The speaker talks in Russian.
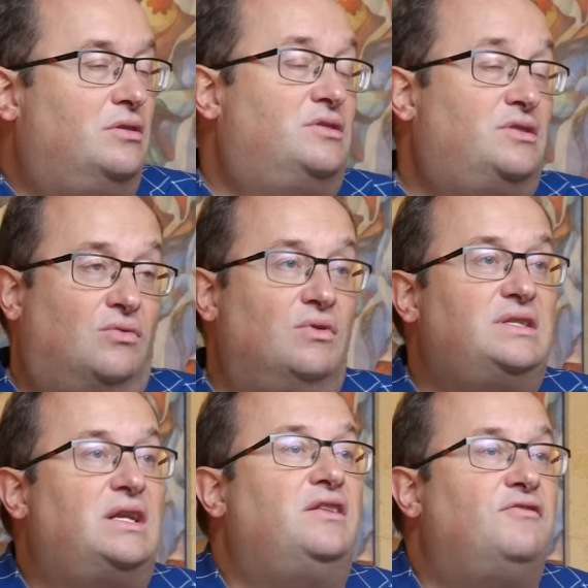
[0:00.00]
С другой
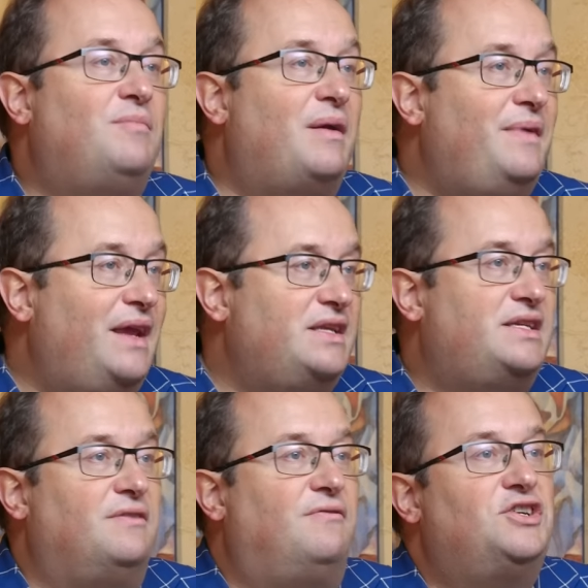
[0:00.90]
стороны, в
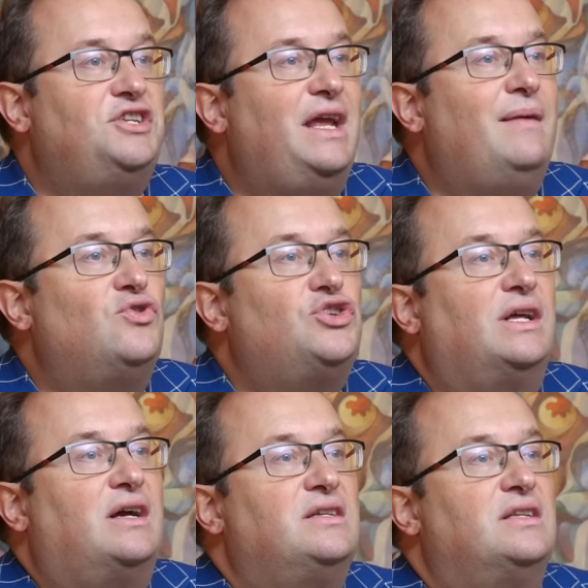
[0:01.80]
моменте важнее может
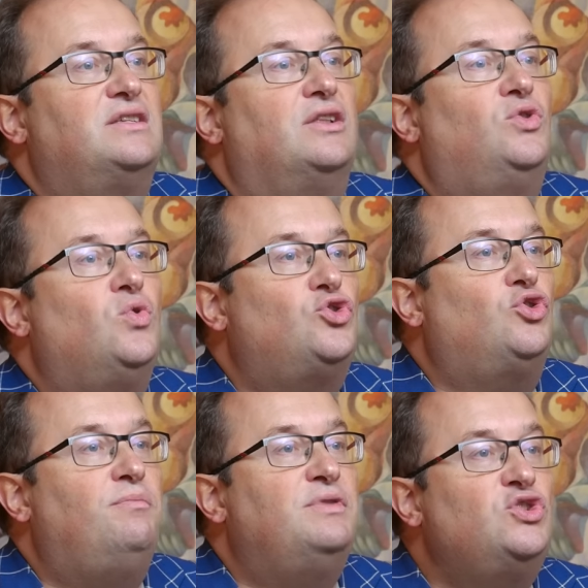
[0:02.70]
оказаться то,
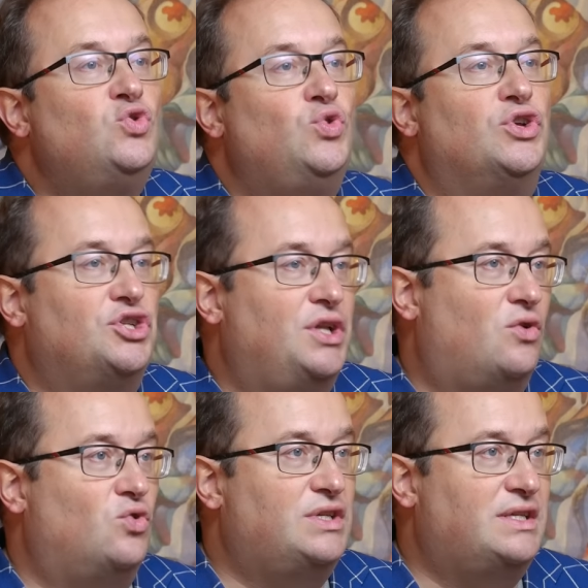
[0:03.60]
что безудержный
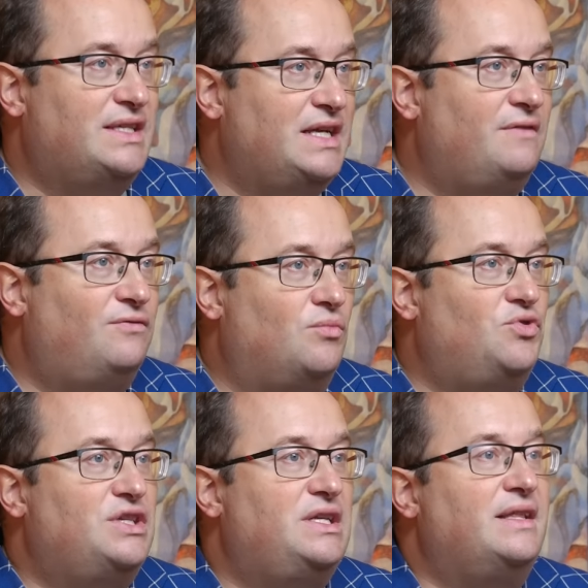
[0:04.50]
рост цен, в том
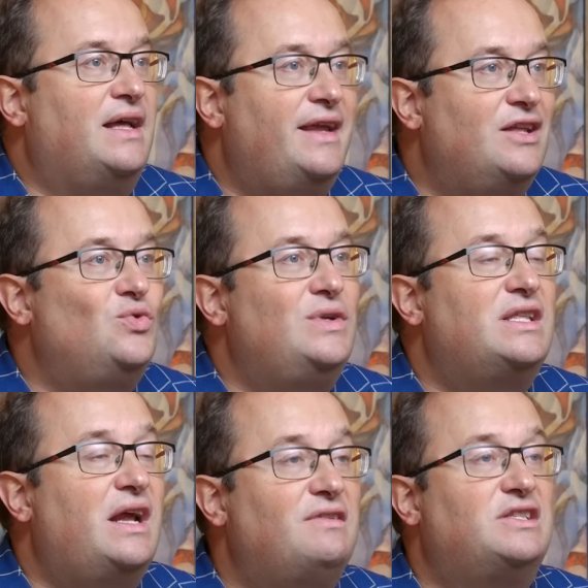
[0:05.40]
числе на аренду, не
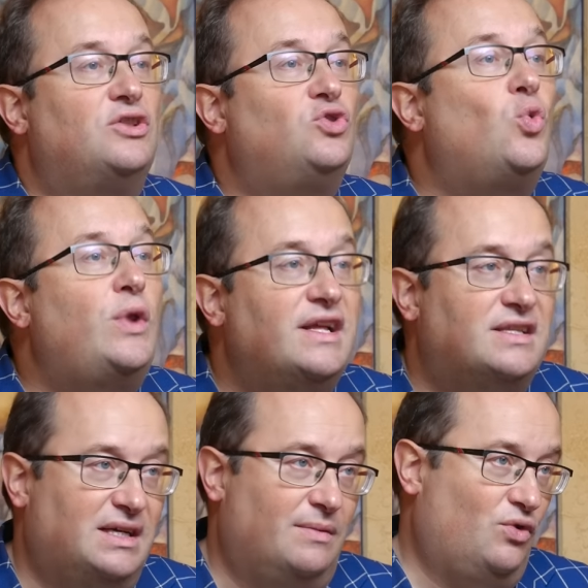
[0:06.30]
нравится
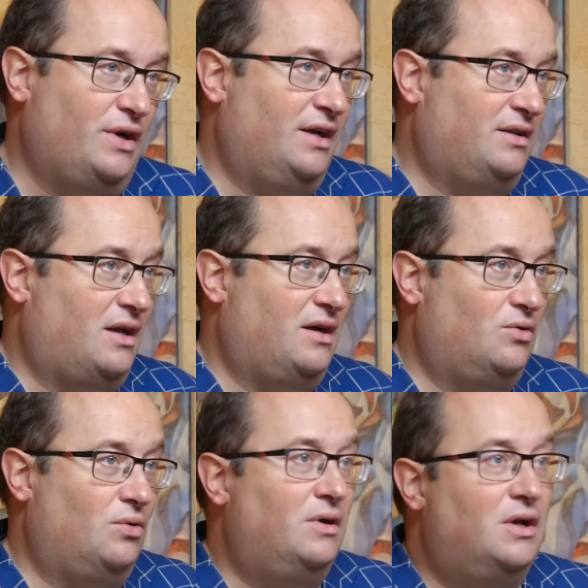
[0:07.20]
турецкому
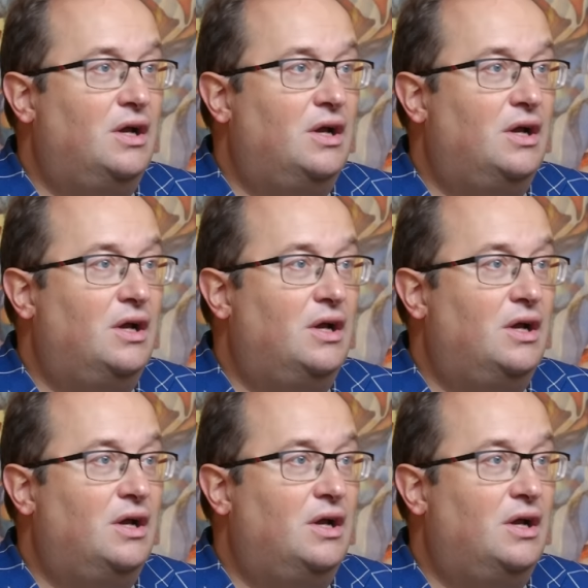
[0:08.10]
электорату.